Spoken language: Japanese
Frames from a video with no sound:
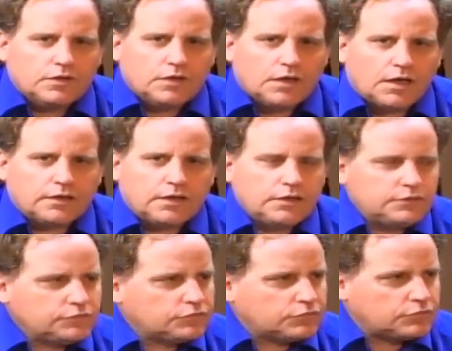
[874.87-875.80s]
あらゆ
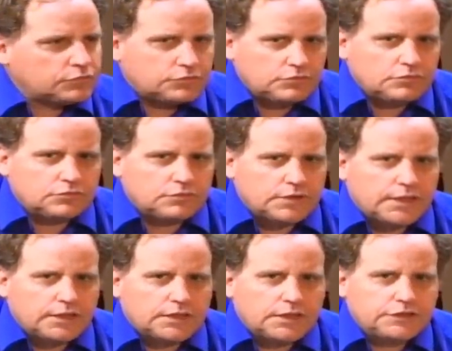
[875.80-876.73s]
るところと
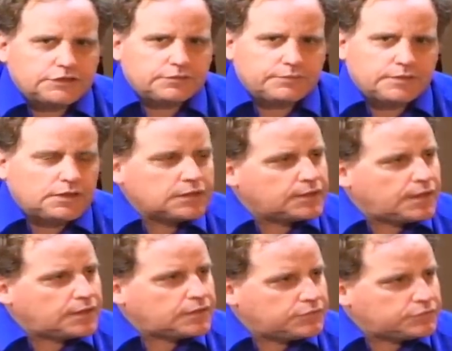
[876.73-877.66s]
連携してみんなで
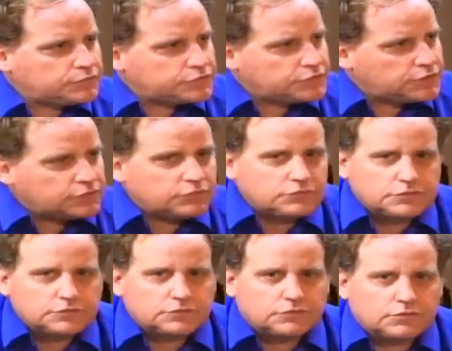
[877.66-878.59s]
仲良くして一
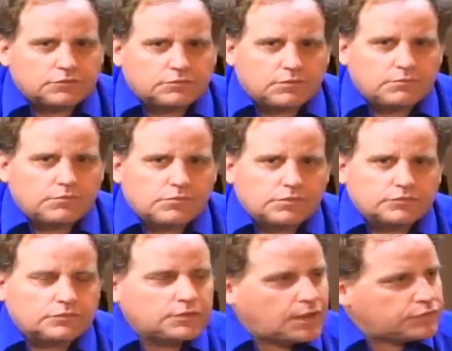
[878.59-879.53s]
つの
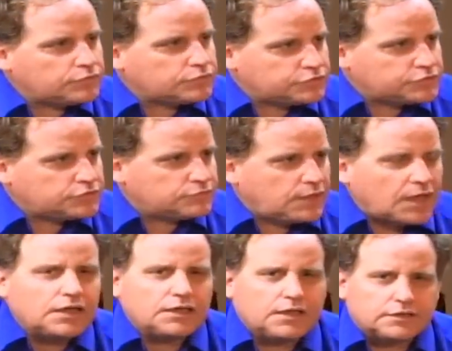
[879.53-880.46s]
ものになろうとしてる
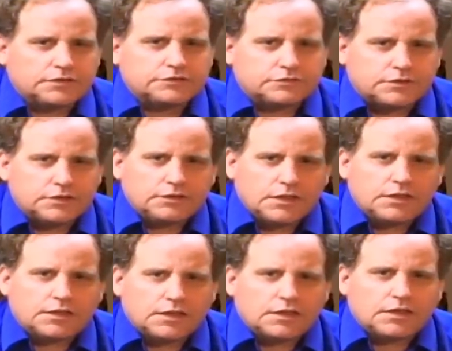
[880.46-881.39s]
中なんですよね。だ
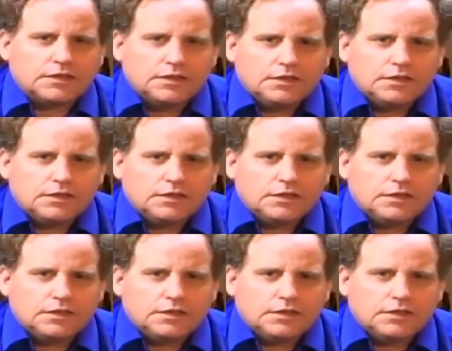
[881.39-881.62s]
から